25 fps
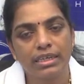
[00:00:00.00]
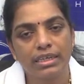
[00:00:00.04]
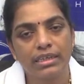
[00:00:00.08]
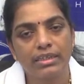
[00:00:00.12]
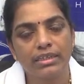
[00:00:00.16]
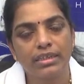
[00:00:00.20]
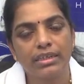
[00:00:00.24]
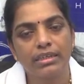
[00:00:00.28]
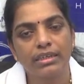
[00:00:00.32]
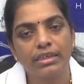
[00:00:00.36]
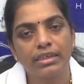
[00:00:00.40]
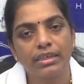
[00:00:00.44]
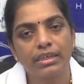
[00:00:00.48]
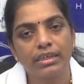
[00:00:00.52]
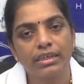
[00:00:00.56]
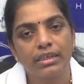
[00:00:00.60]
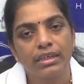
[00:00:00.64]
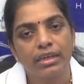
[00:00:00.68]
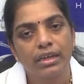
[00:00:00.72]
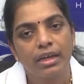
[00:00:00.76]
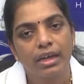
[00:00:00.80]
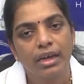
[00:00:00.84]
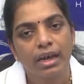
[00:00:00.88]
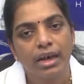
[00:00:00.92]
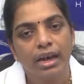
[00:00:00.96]
వెళ్ళిందంటే
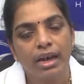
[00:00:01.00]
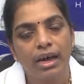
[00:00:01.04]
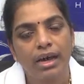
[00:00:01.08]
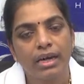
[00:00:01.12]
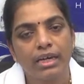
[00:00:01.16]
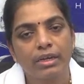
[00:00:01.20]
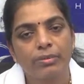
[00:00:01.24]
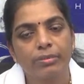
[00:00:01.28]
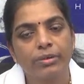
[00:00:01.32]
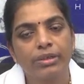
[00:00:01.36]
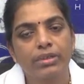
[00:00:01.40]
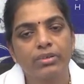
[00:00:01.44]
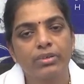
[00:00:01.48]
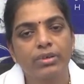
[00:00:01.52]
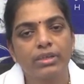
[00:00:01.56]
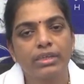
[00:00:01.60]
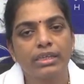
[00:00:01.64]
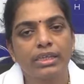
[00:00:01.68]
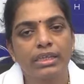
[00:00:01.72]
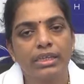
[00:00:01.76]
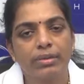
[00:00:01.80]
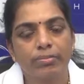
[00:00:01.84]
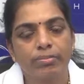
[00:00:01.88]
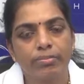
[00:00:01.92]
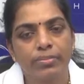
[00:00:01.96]
హార్ట్ మీద కూడా
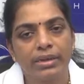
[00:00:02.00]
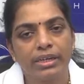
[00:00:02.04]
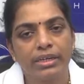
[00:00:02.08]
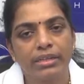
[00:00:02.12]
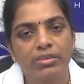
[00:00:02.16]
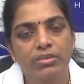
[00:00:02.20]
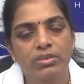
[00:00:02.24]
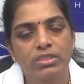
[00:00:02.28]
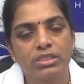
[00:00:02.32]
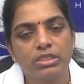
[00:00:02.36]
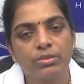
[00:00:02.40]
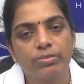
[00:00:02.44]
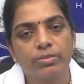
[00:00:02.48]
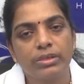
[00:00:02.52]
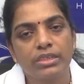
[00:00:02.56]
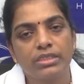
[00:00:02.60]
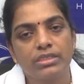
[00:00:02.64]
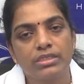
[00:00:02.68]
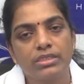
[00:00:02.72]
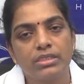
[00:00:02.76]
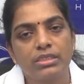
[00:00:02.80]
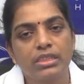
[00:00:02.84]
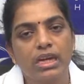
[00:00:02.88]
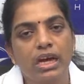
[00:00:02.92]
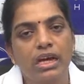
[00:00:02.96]
దాని ఇంపాక్ట్ వచ్చి
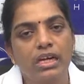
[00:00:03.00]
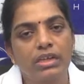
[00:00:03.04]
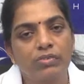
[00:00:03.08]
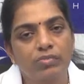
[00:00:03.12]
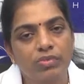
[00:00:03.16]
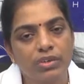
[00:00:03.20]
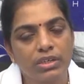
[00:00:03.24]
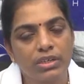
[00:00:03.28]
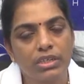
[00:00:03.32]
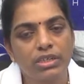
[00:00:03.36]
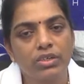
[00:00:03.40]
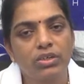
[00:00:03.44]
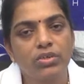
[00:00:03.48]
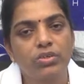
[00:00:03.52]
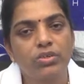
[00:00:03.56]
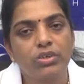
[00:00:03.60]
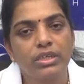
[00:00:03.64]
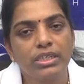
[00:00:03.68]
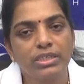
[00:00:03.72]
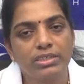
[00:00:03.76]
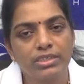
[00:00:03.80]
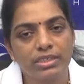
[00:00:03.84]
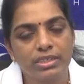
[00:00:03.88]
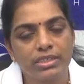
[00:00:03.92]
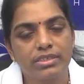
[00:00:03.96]
పేషెంట్స్ హార్ట్ ఫెయిలియర్లో కూడా
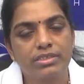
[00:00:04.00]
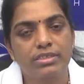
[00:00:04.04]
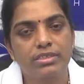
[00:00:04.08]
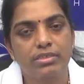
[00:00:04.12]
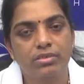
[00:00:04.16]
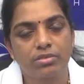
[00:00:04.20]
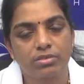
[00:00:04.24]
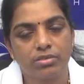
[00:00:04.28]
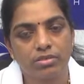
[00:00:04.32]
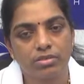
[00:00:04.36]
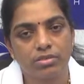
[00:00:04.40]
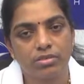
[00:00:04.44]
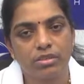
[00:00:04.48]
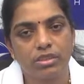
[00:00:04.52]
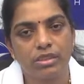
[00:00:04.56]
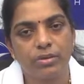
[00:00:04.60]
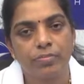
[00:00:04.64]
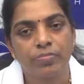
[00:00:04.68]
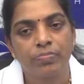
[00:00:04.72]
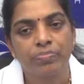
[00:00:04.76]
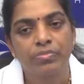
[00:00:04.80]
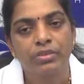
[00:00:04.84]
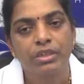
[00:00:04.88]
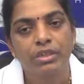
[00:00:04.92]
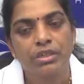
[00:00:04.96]
వచ్చే రిస్క్ ఉంటుంది
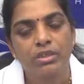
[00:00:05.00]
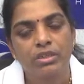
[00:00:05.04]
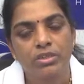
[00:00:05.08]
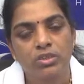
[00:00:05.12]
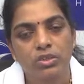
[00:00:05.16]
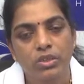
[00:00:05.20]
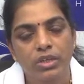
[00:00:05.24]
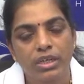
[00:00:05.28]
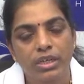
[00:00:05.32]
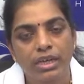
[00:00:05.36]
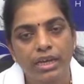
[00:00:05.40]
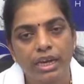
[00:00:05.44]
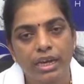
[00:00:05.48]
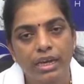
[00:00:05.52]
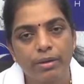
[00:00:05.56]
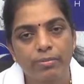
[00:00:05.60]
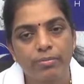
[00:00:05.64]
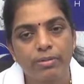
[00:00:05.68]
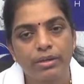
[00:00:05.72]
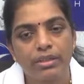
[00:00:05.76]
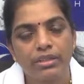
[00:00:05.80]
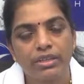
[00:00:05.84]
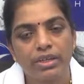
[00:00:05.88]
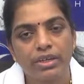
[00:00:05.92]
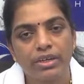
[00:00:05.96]
సో ఈ
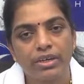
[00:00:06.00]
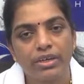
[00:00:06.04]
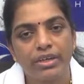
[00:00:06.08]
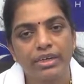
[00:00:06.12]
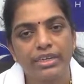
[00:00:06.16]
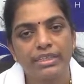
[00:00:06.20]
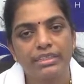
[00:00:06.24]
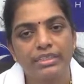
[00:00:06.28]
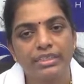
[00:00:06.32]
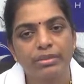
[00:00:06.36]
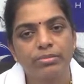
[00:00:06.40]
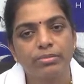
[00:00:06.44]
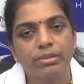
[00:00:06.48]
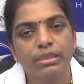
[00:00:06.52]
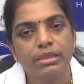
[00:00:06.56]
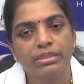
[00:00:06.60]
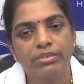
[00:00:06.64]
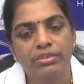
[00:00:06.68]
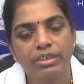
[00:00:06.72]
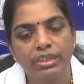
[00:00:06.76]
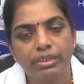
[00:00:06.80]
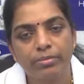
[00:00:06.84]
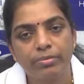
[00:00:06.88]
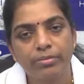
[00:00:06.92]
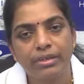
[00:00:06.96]
హైపర్ థైరాయిడిజంకి
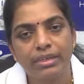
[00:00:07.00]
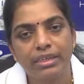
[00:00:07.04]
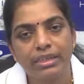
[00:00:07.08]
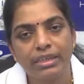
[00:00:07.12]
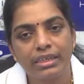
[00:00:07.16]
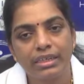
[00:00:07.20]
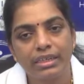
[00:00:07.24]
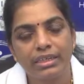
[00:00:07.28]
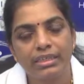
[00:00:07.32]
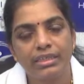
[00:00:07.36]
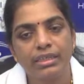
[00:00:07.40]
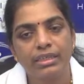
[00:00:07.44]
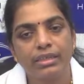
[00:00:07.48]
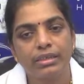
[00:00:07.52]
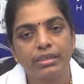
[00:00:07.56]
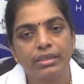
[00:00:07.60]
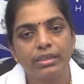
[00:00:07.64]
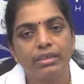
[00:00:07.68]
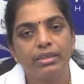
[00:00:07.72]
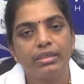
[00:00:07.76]
ట్రీట్మెంట్ అనేది